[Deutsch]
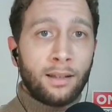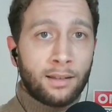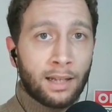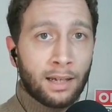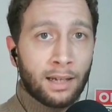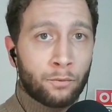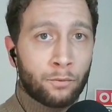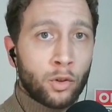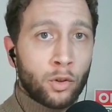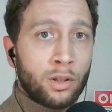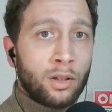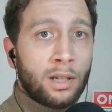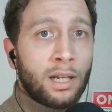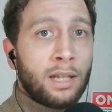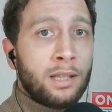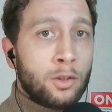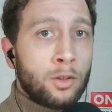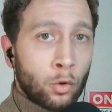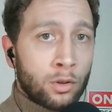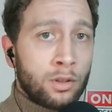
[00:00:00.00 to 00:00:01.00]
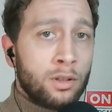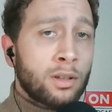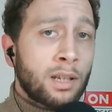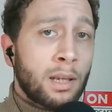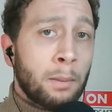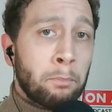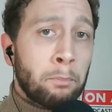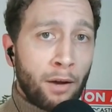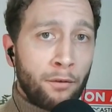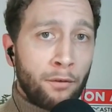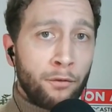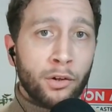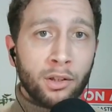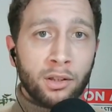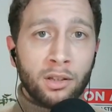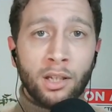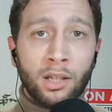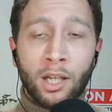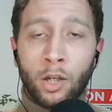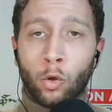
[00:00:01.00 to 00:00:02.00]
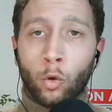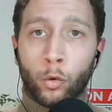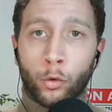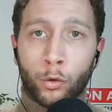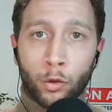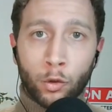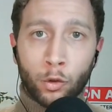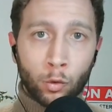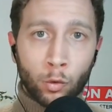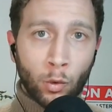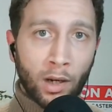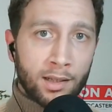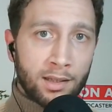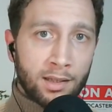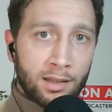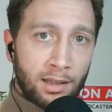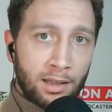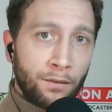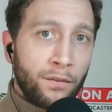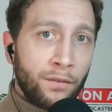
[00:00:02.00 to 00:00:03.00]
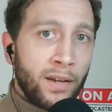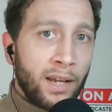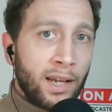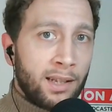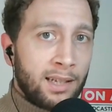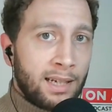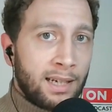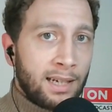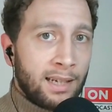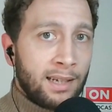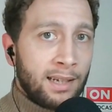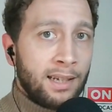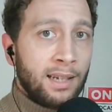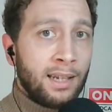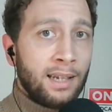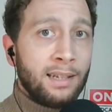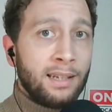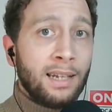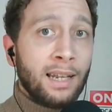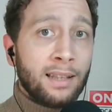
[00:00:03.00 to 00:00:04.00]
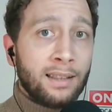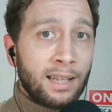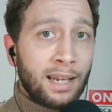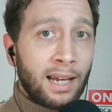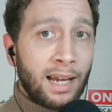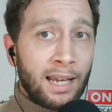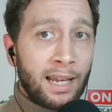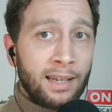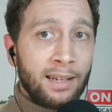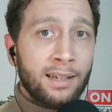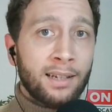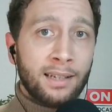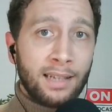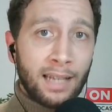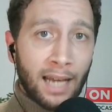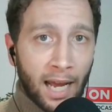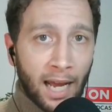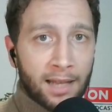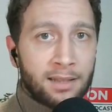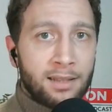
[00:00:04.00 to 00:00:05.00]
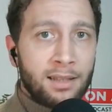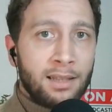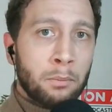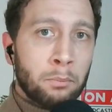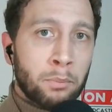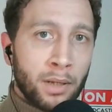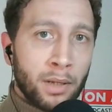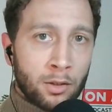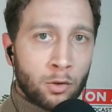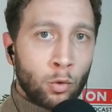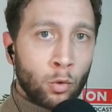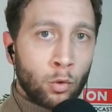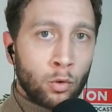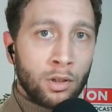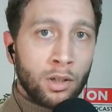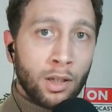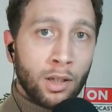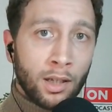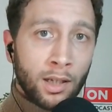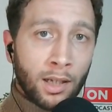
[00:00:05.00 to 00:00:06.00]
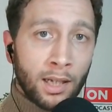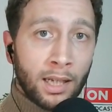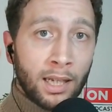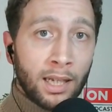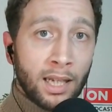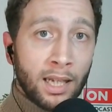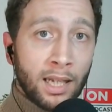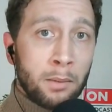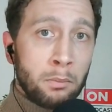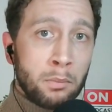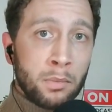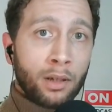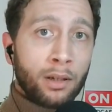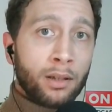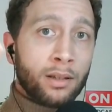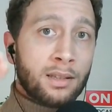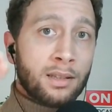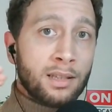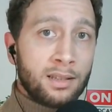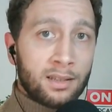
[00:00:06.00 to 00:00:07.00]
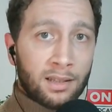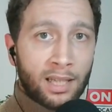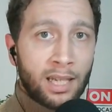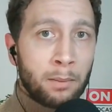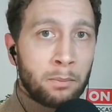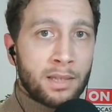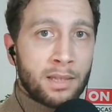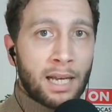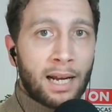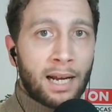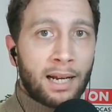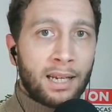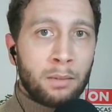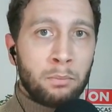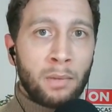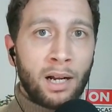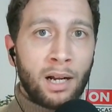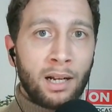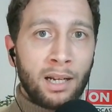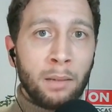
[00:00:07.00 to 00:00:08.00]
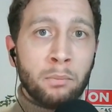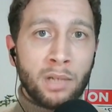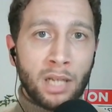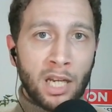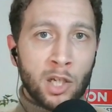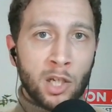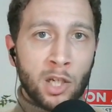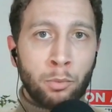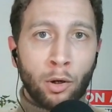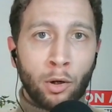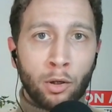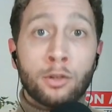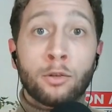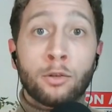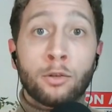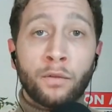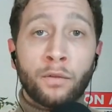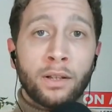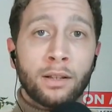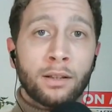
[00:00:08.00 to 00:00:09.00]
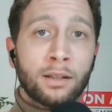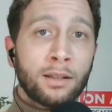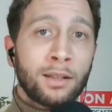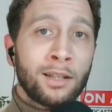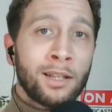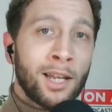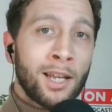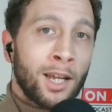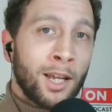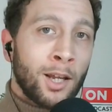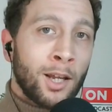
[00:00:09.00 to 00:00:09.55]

dann wird ganz kurz gebuffert und du hast die fertige Datei der einzelnen Person im System, sage ich mal, im Dashboard zu finden.